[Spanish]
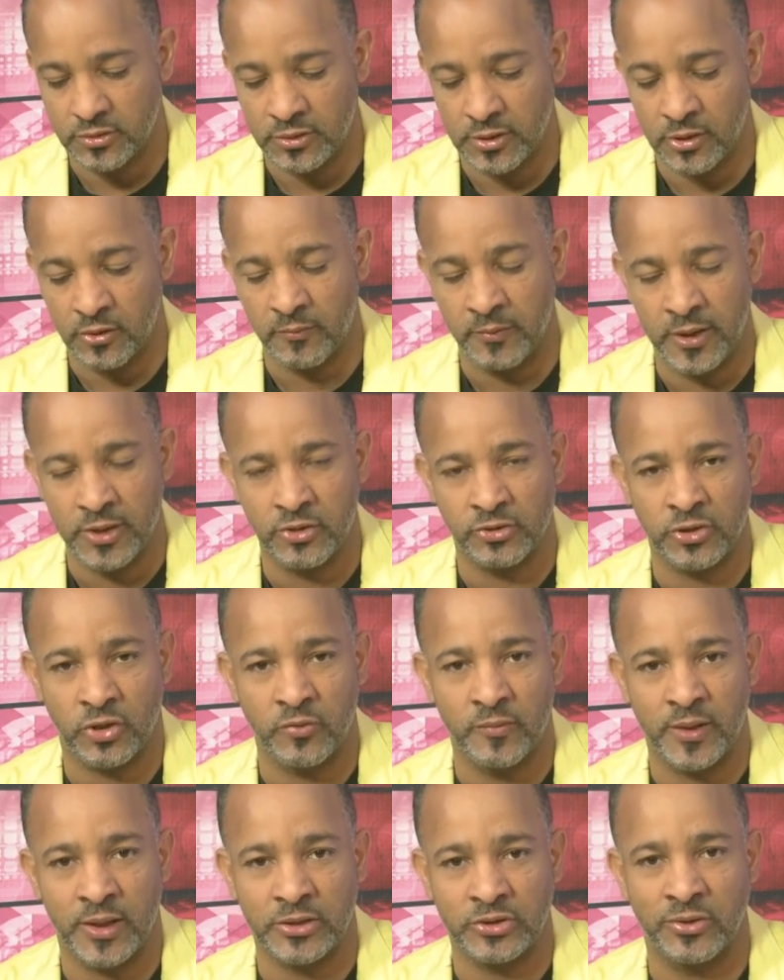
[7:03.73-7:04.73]
de los medios de
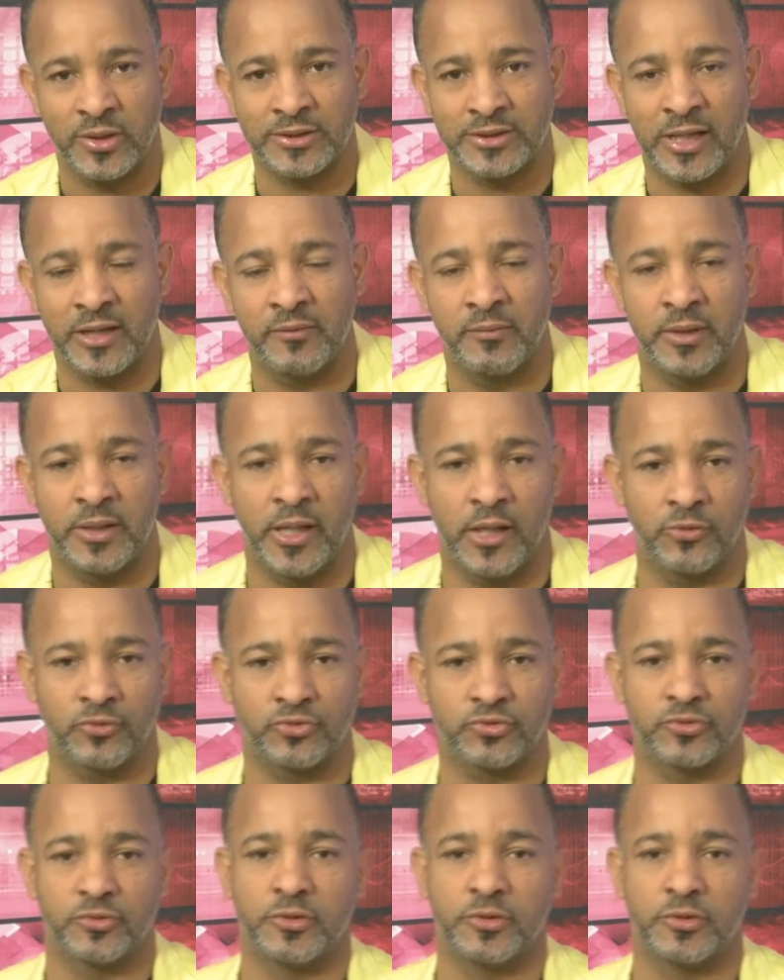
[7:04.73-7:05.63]
comunicación están invitados.